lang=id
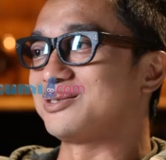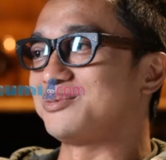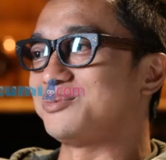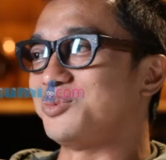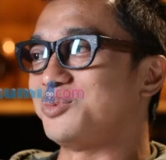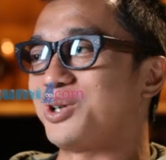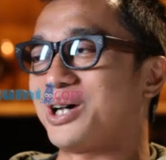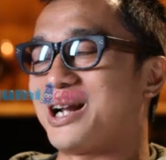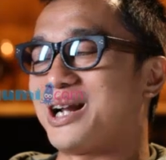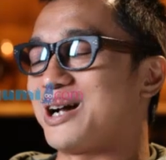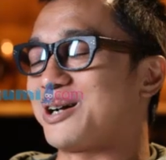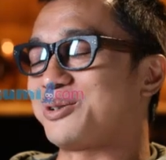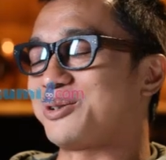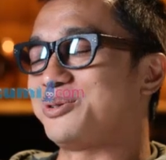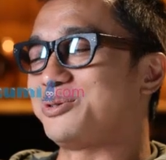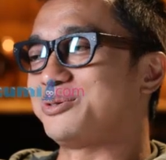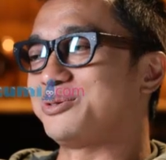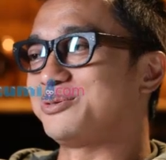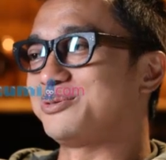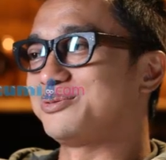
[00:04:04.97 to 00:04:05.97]
Bukan
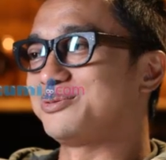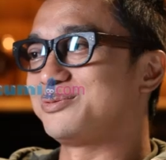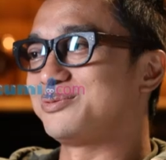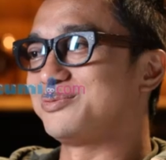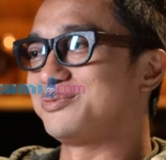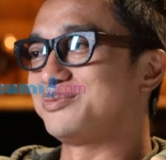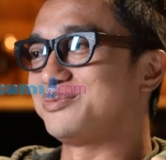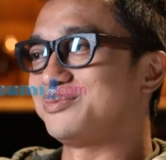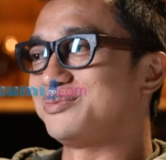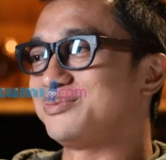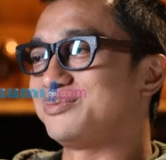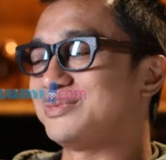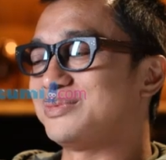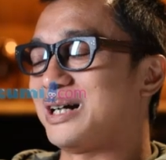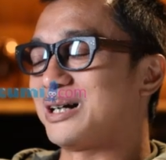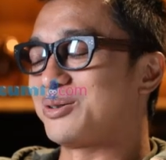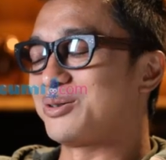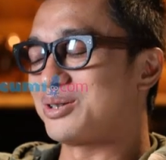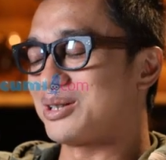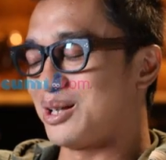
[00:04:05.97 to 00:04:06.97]
aku.
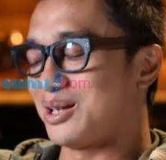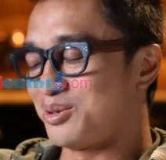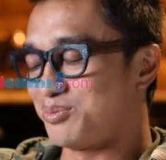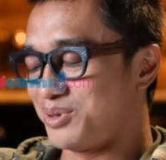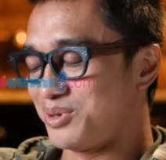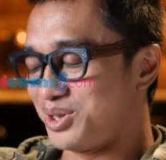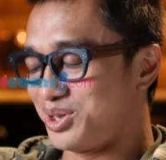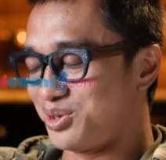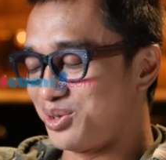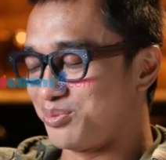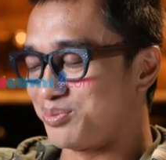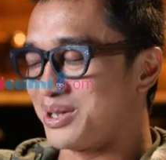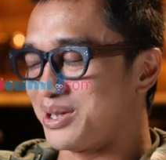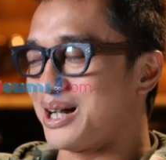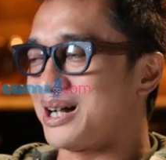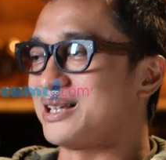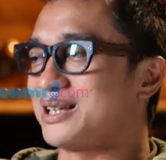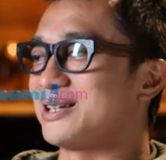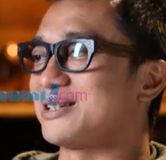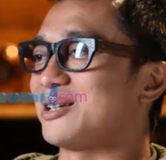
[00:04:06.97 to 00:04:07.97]
Aku selalu mencium
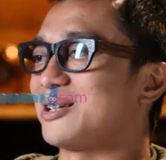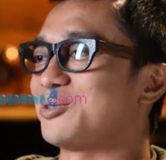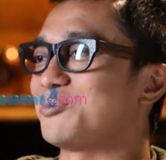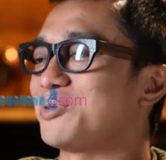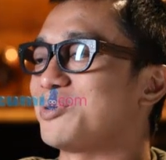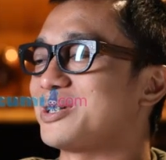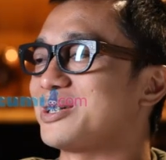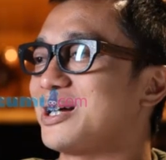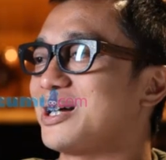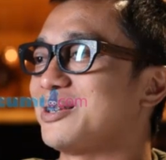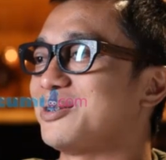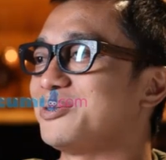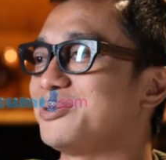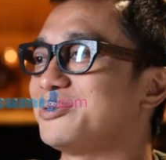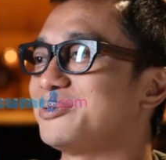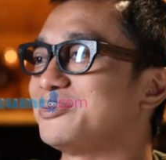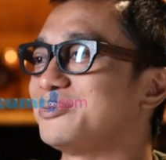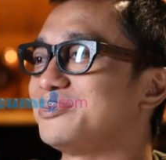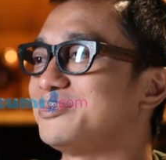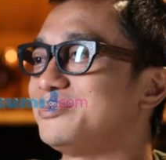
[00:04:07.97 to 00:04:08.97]
tangannya satu persatu.
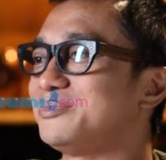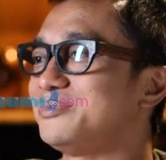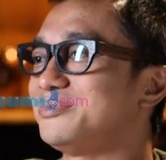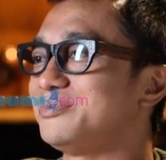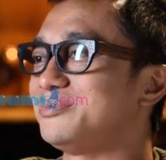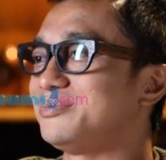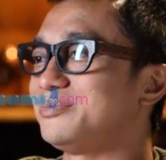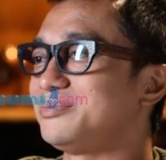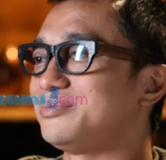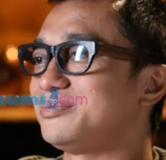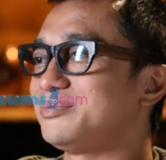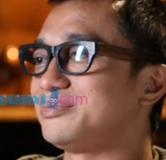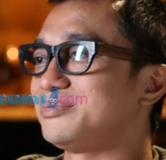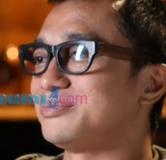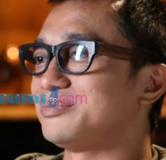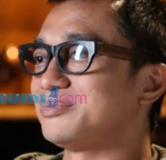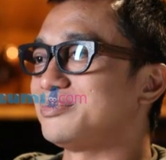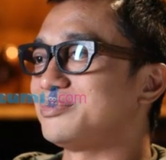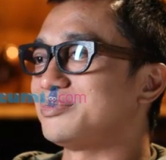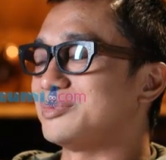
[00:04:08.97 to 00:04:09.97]

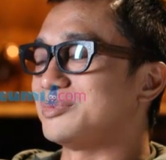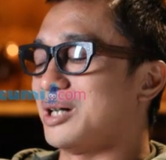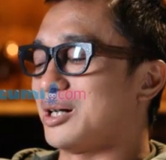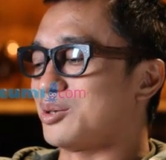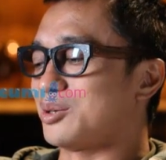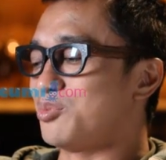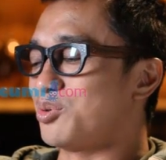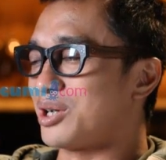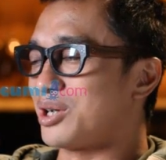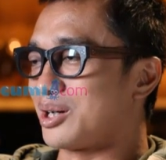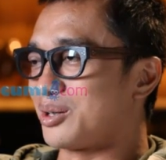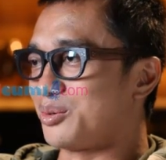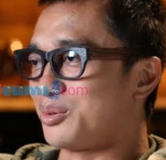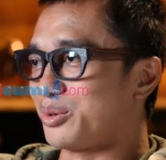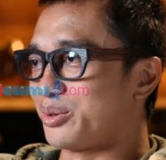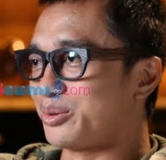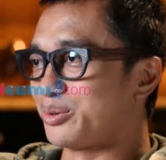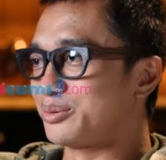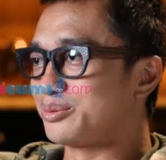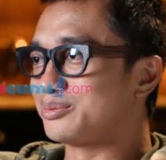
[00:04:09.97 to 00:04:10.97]
Aku bukan
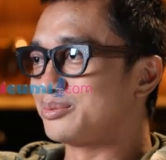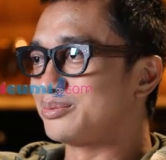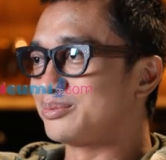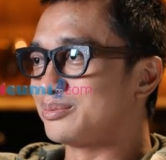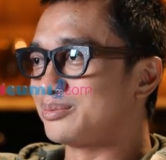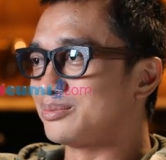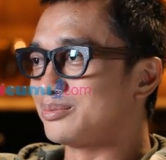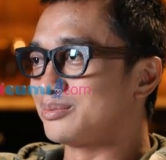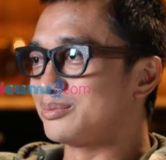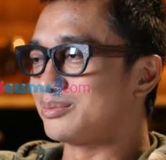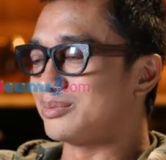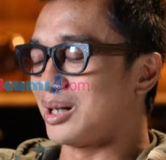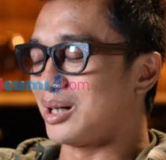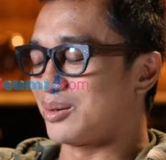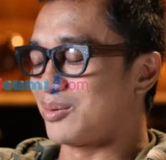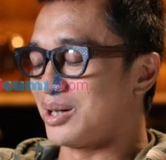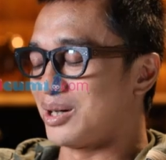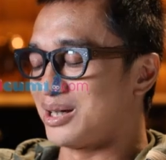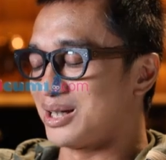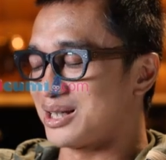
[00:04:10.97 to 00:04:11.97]
guru
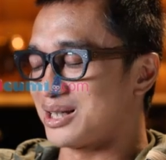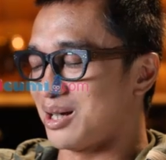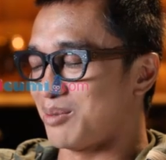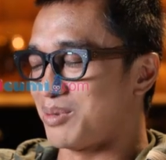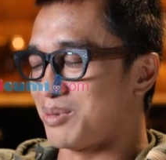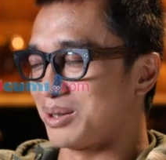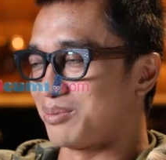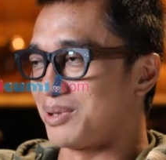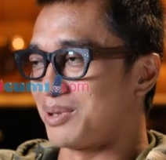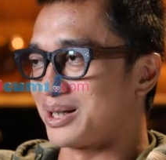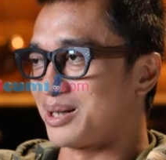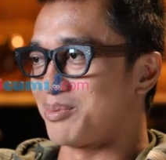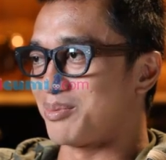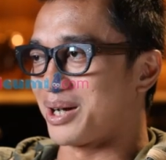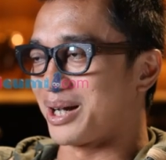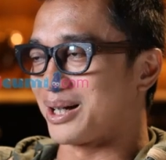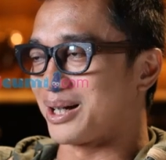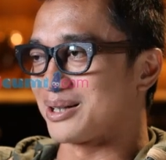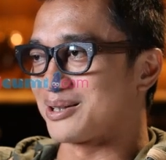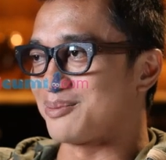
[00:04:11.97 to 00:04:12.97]
aku hanya sahabat bagi
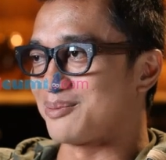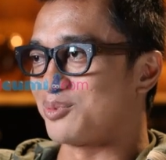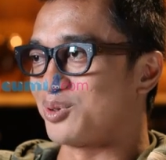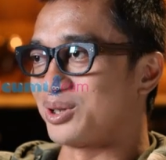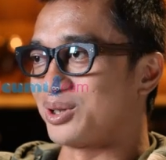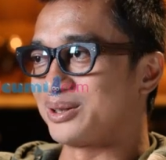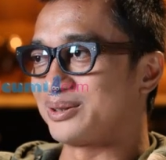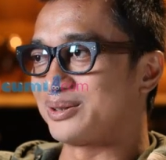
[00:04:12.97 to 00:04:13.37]
mereka semua.